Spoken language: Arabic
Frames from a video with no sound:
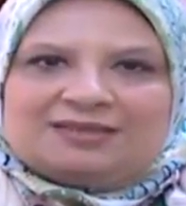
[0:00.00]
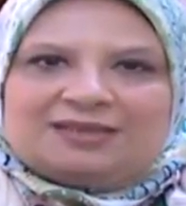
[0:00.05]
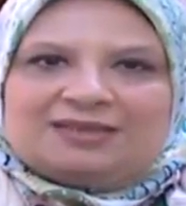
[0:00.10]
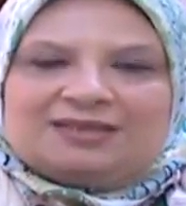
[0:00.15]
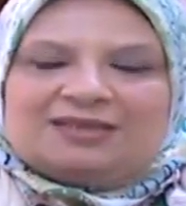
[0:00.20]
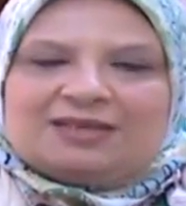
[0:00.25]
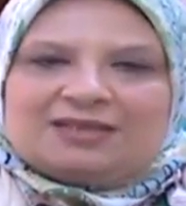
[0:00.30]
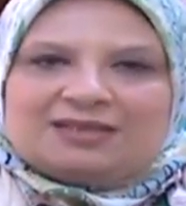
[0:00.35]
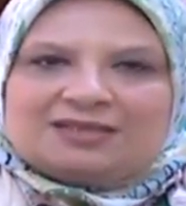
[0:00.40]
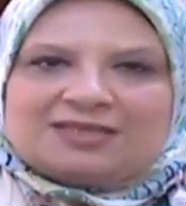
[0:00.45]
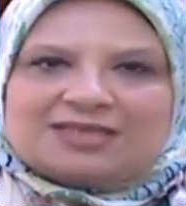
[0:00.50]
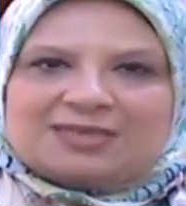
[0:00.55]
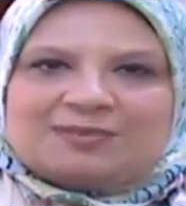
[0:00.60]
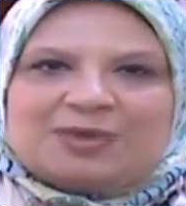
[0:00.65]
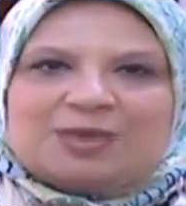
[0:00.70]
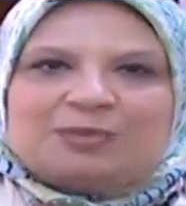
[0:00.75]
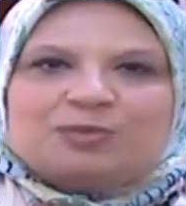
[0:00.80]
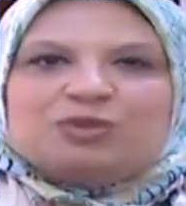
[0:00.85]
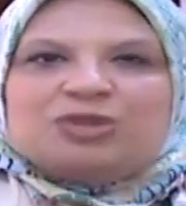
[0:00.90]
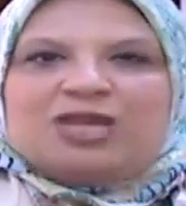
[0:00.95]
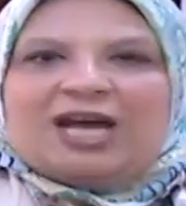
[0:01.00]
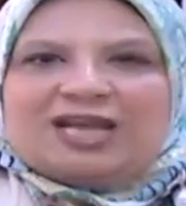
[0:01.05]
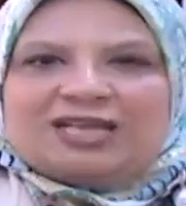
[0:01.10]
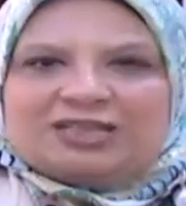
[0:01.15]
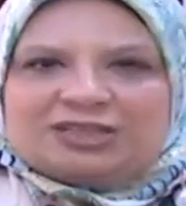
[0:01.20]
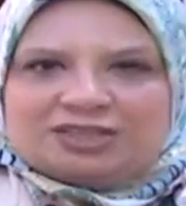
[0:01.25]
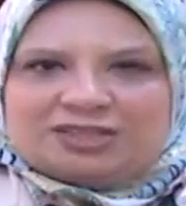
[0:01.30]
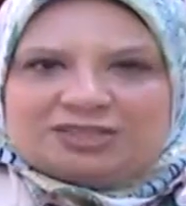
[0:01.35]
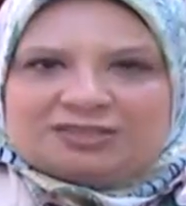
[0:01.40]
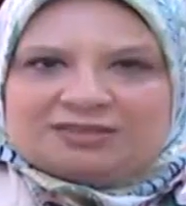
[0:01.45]
الجراثيم
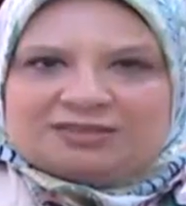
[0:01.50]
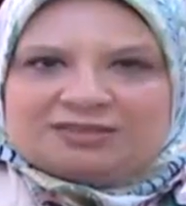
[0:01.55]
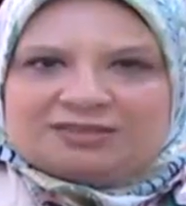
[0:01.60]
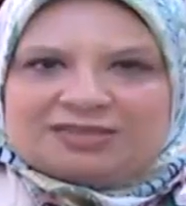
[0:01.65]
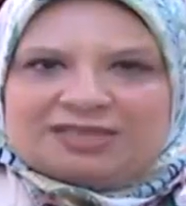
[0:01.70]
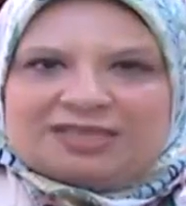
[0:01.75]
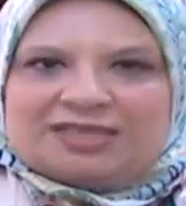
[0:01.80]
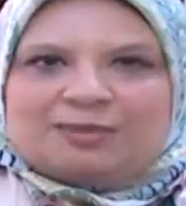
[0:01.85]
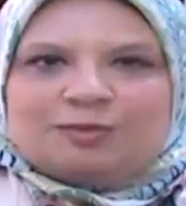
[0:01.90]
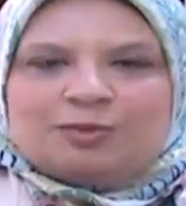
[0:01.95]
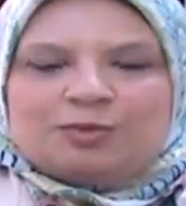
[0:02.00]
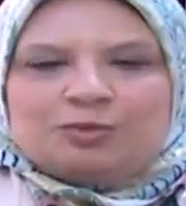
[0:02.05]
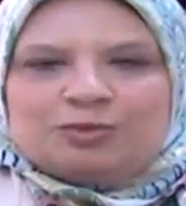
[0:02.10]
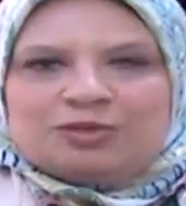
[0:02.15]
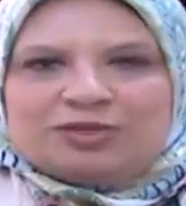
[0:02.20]
المتعايشه هي موجوده في